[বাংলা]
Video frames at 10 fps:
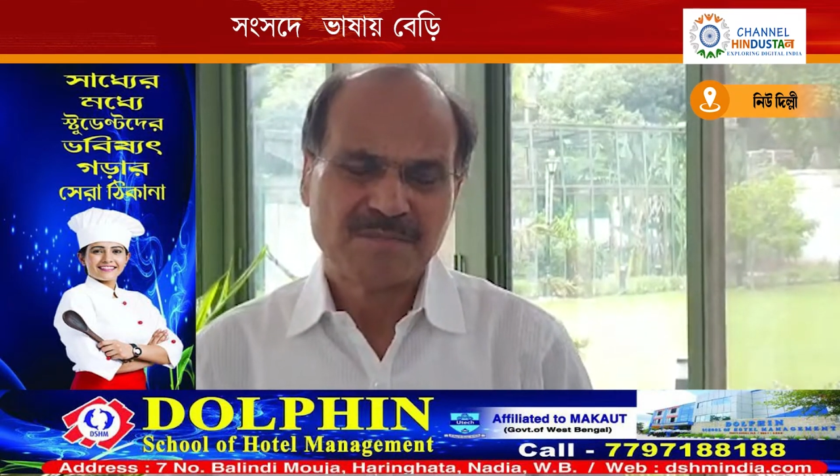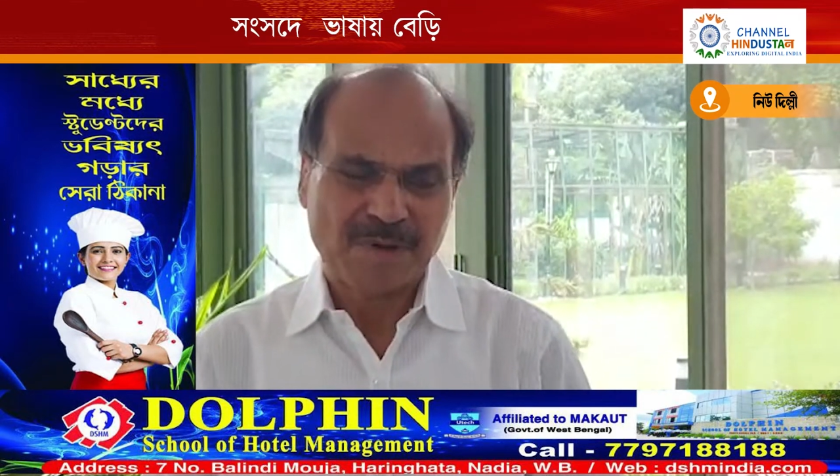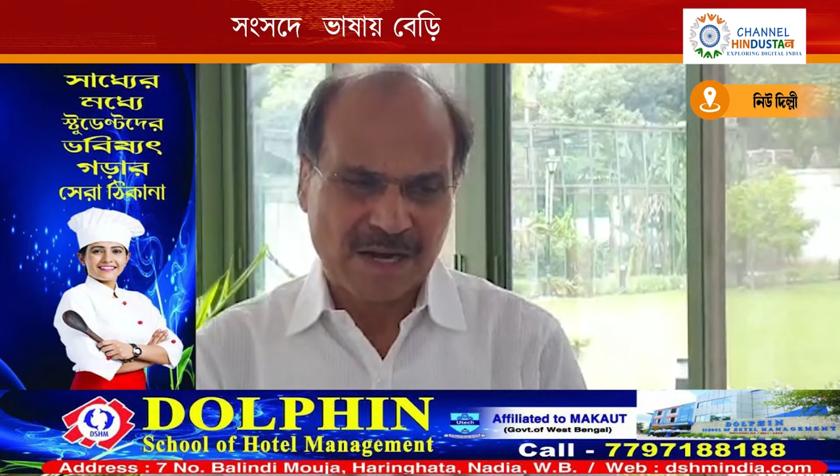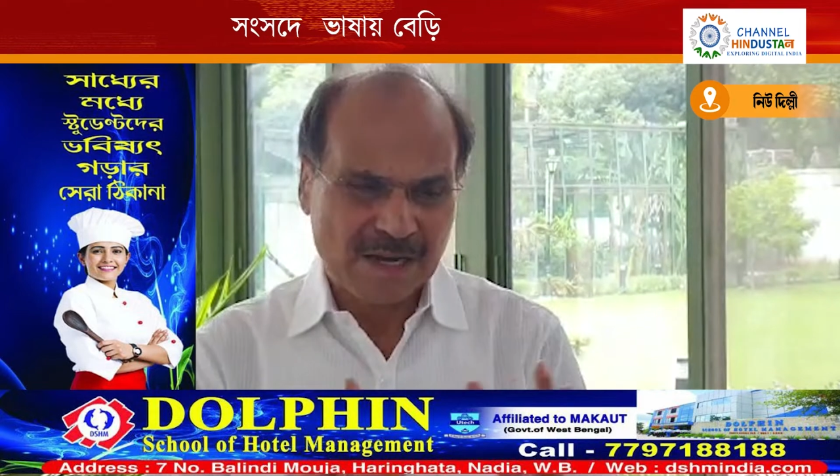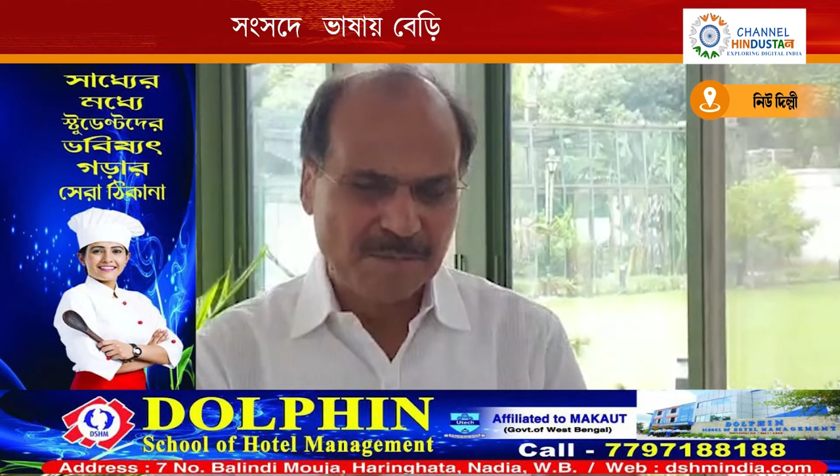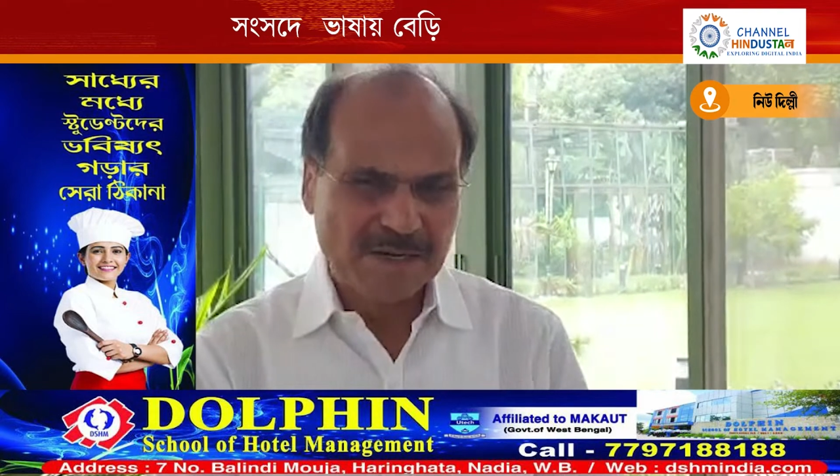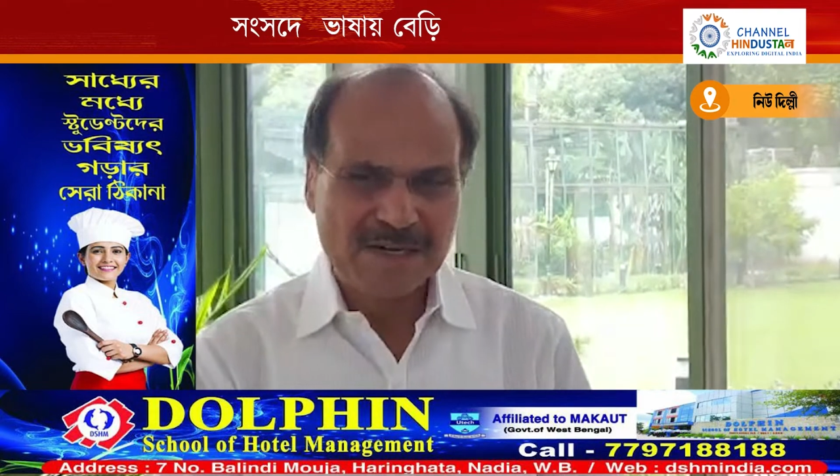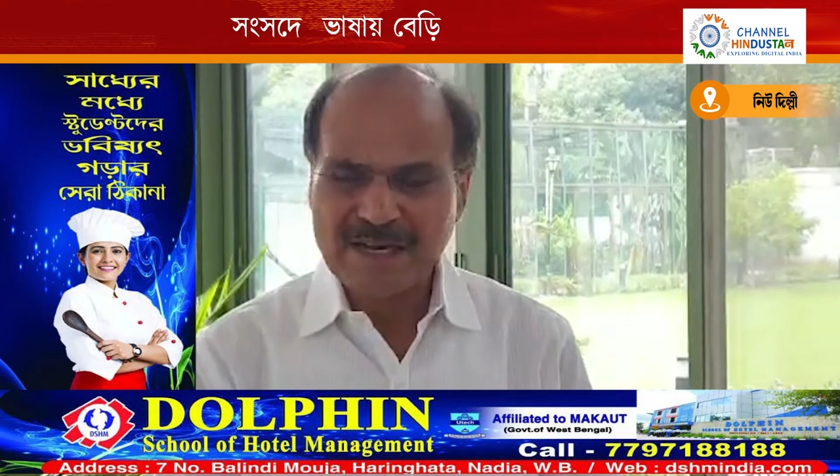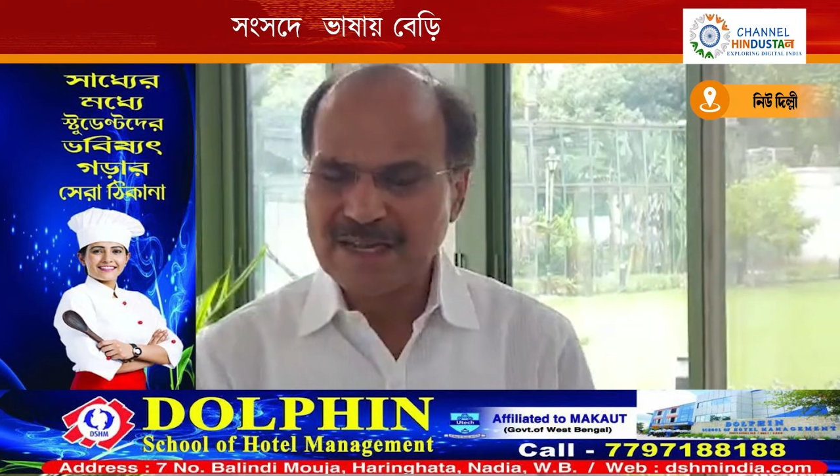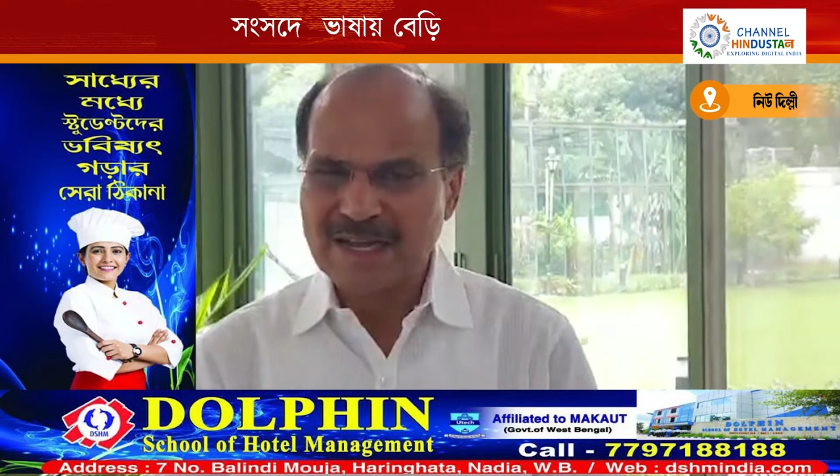
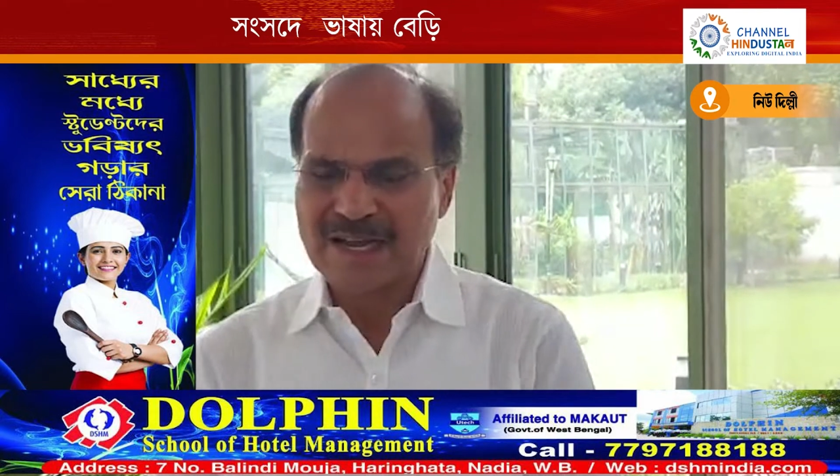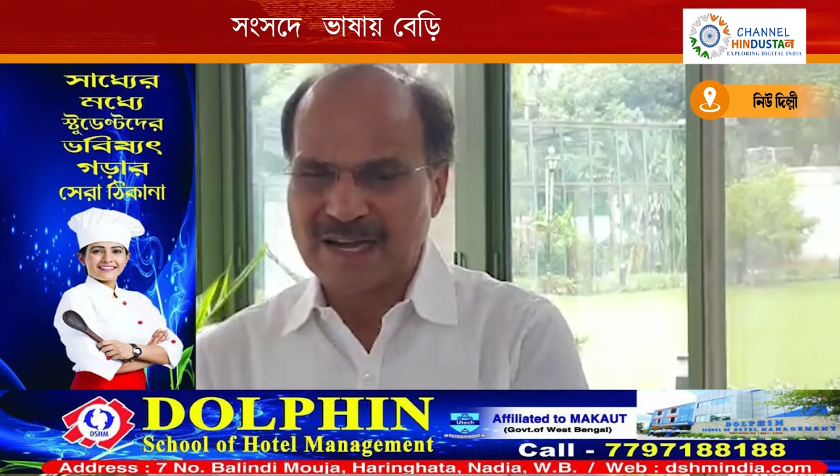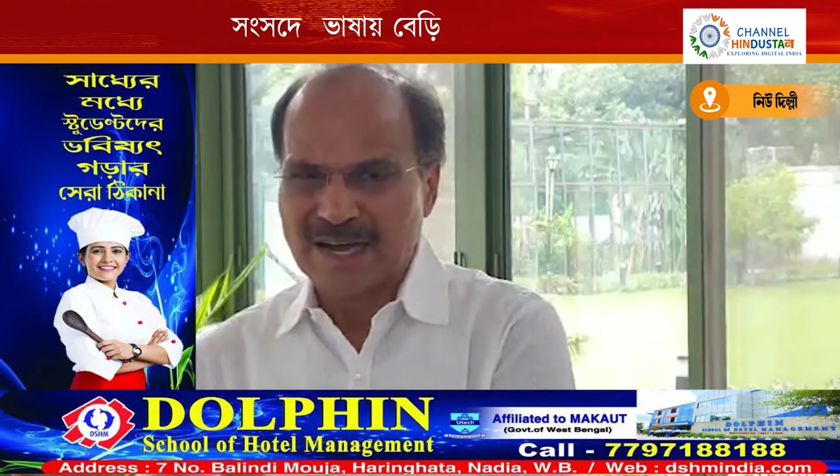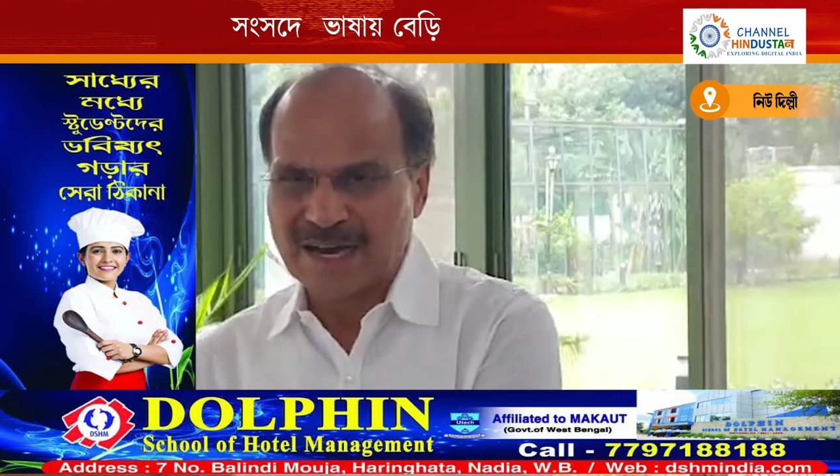পার্লামেন্টারি অ্যান্ড